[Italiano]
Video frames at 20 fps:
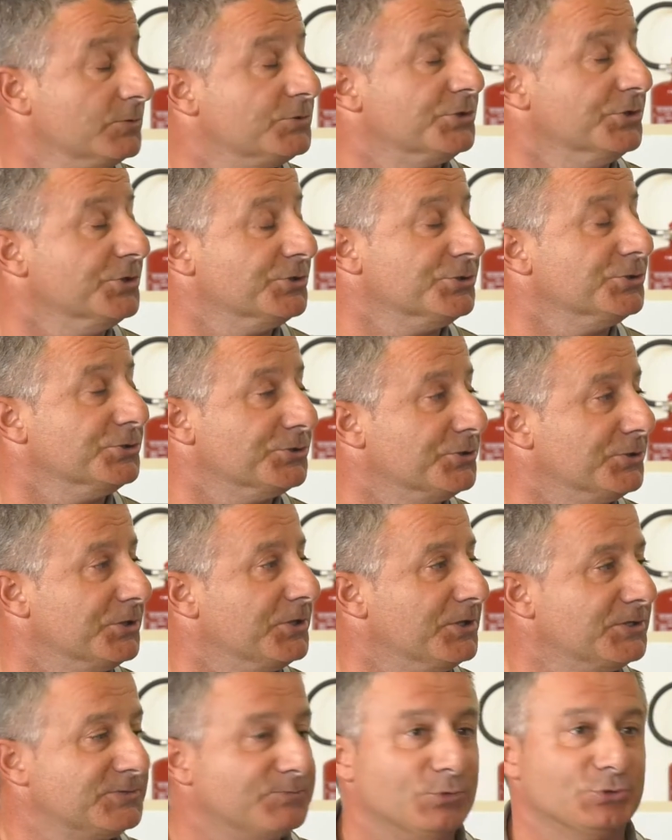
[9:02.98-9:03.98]
sì, sì, sì,
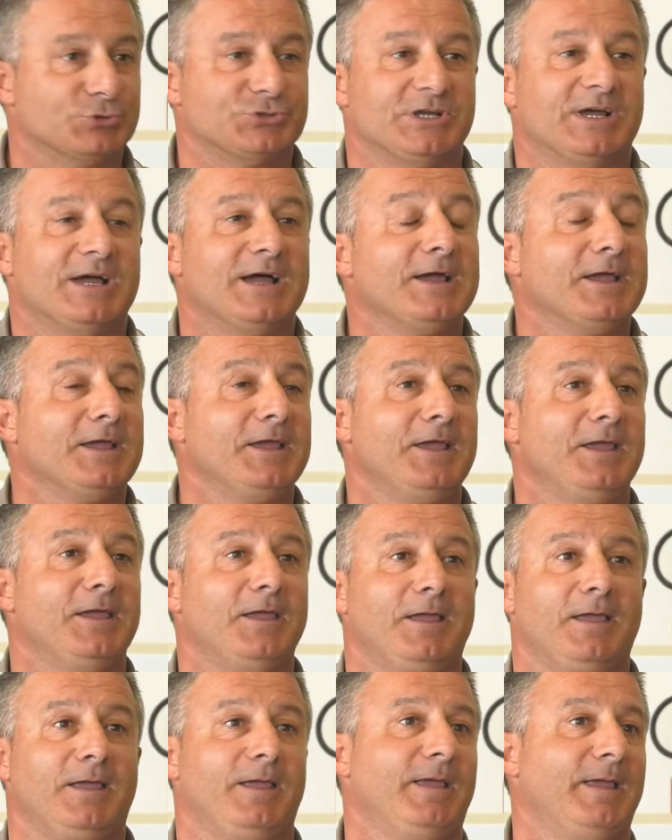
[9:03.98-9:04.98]
da sposare
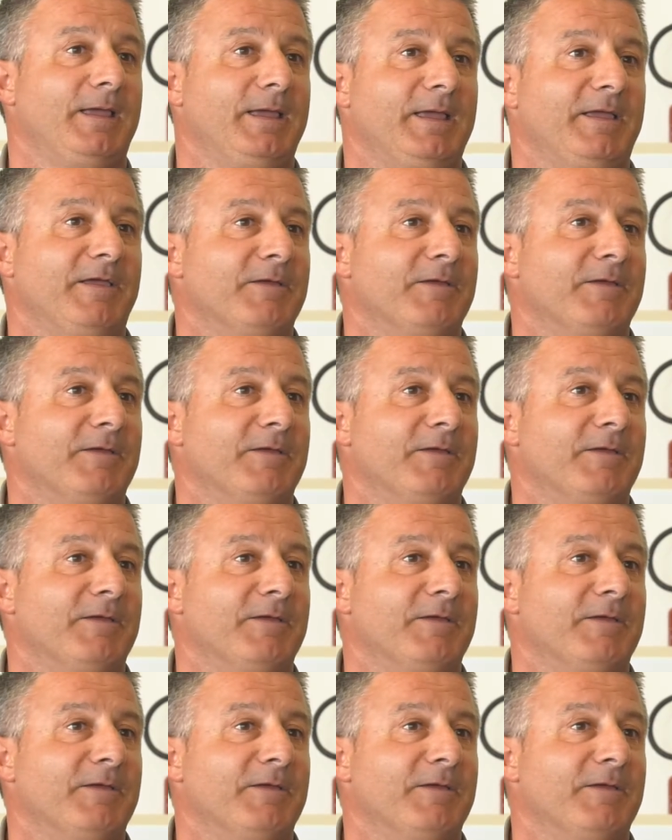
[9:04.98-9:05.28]
e,